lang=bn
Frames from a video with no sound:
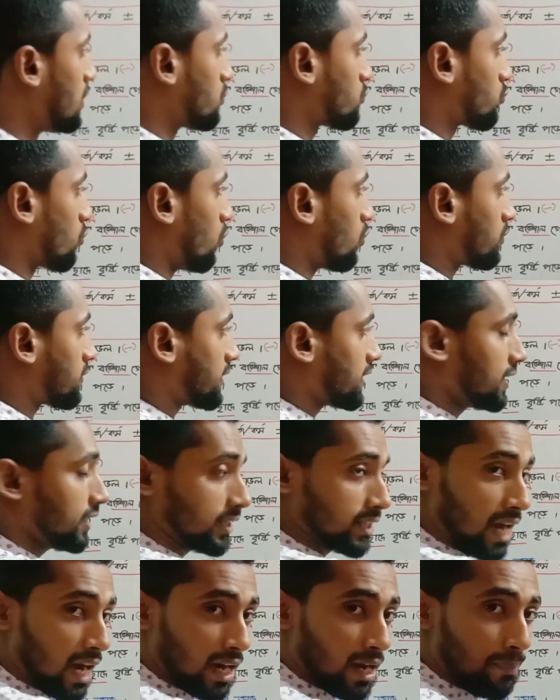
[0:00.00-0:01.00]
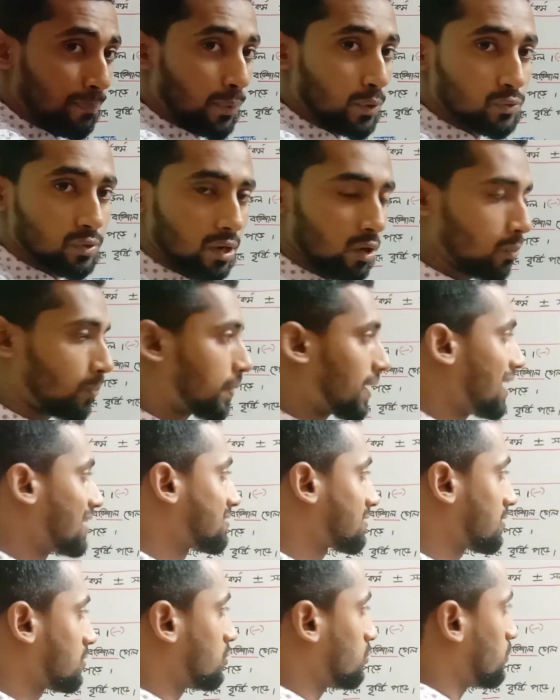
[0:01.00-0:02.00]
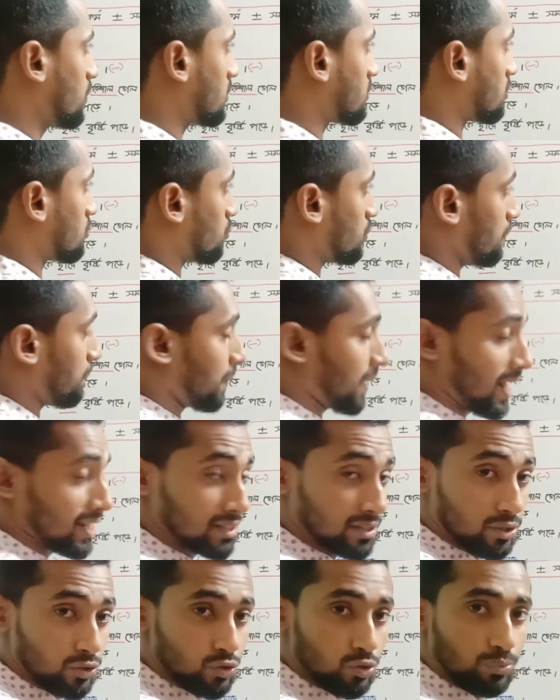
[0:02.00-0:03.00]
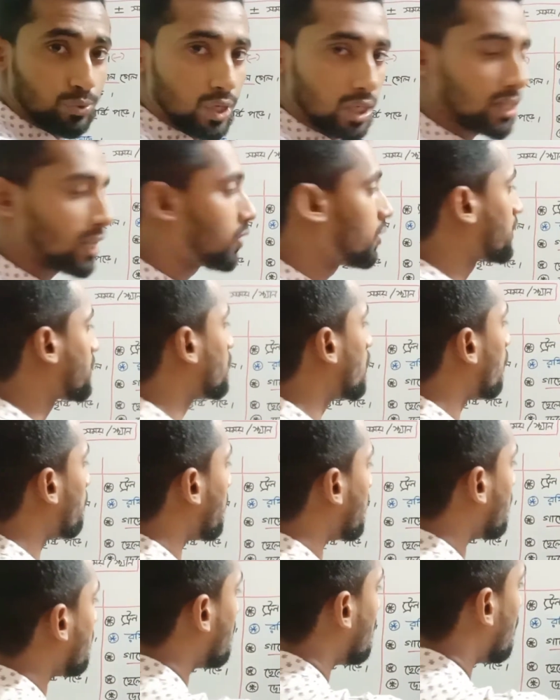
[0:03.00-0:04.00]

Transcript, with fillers: সো ট্রেন ঢাকা পৌঁছালো প্লাস কিছু বোঝাচ্ছে যদি প্লাস কিছু বোঝায় তাহলে কি হবে